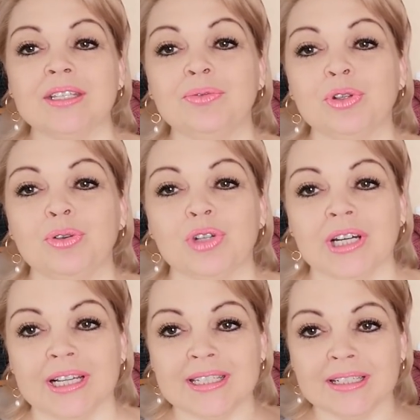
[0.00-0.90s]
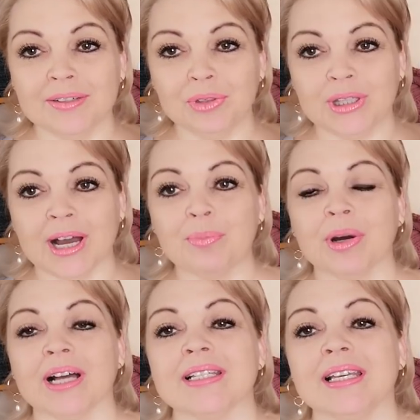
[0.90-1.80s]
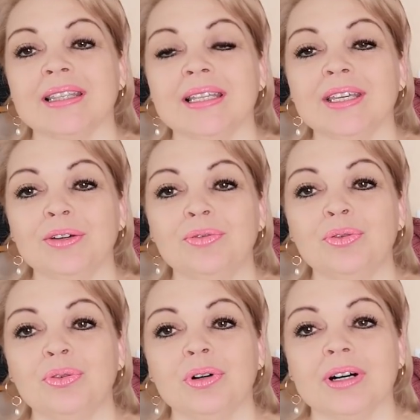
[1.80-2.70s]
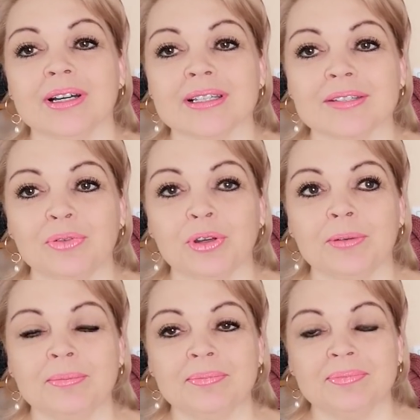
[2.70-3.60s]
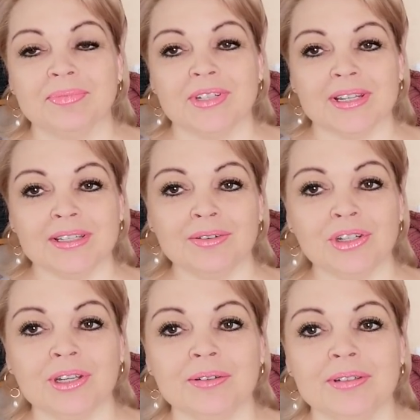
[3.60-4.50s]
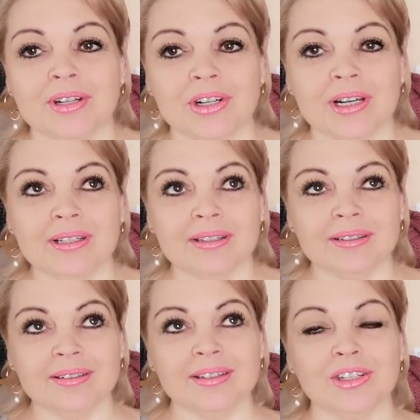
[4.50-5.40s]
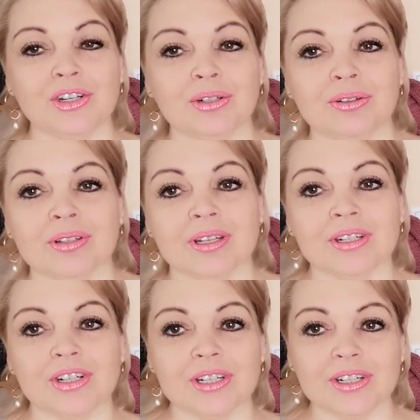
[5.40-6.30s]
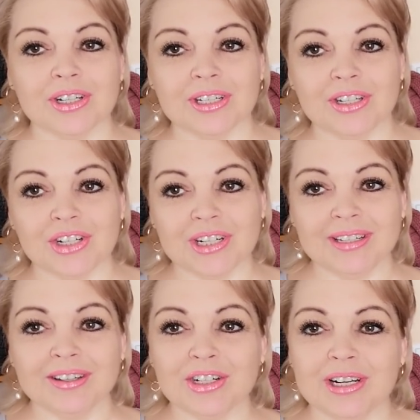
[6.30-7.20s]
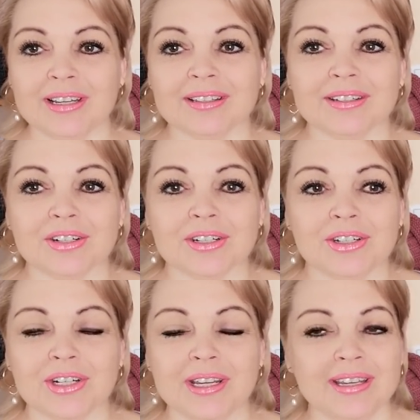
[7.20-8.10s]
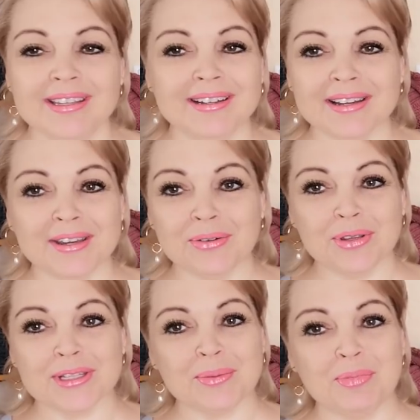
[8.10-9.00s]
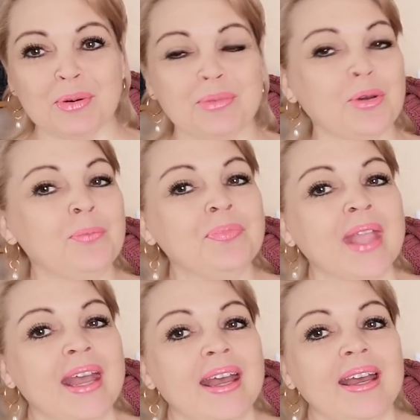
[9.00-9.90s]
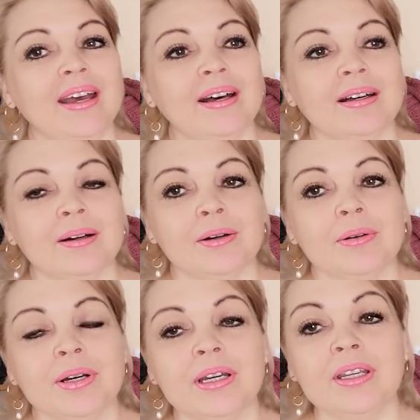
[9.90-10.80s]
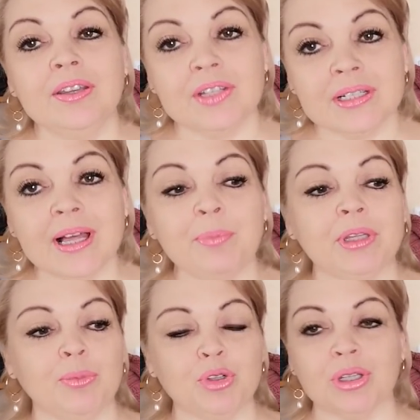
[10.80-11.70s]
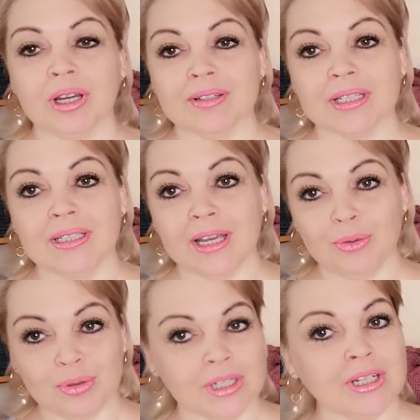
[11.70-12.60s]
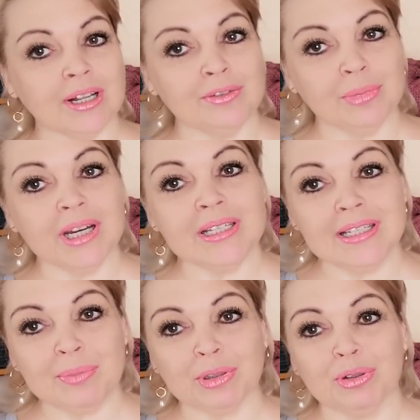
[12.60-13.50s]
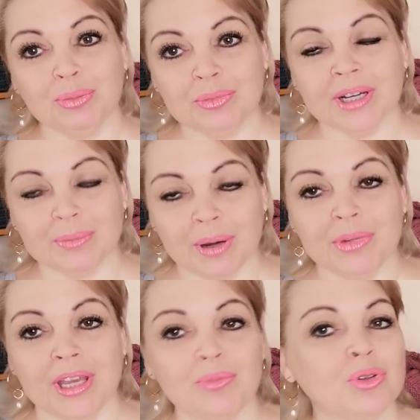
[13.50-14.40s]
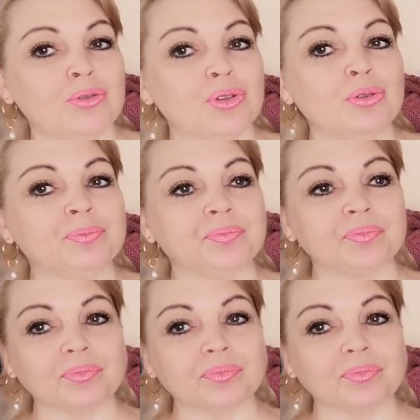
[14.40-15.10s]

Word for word: Сегодня уже хотела вот так показать на наяву а, свой Сейчас, девочки, жилет из Желонга. Ж, жиджи, жилет Жиджи. Никак я его не запомню. Э, не взяла, потому что, как всегда, иду сначала в магазин, потом от мамы я имею в виду